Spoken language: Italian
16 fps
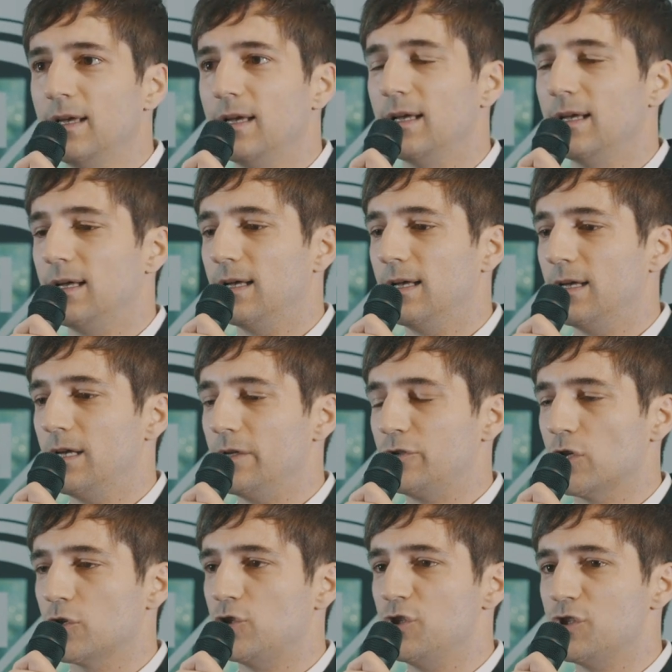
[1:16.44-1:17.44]
eh,
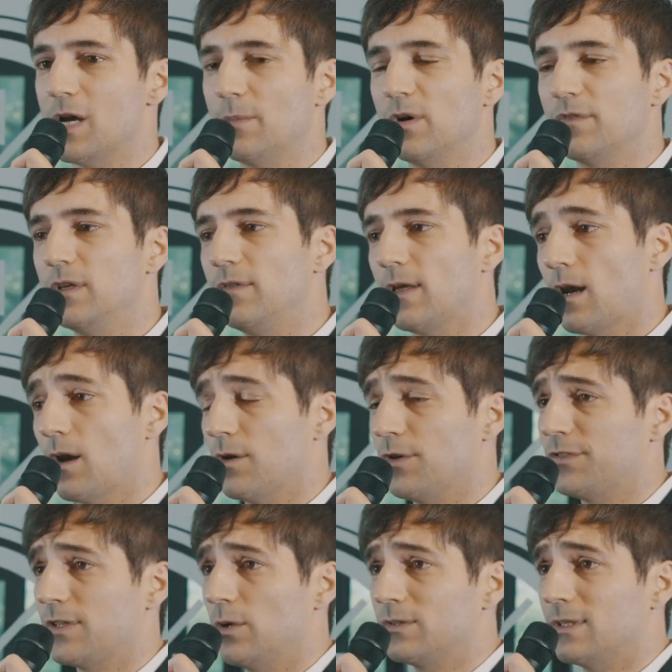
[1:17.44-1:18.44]
ci accingiamo a vivere la
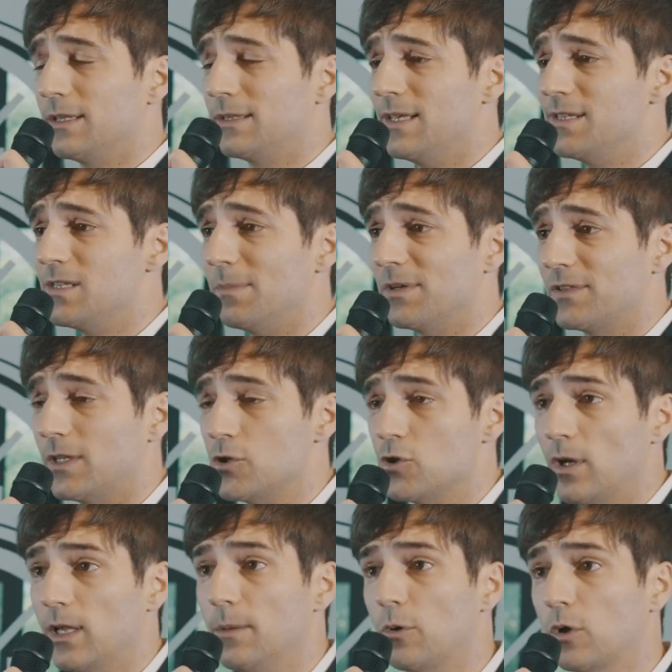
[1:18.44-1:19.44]
nostra ottantesima
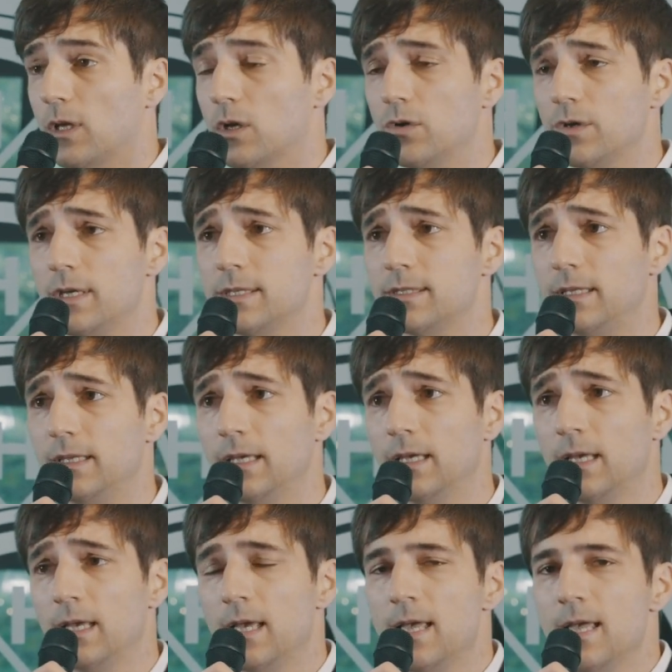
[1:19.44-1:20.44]
stagione da protagonisti,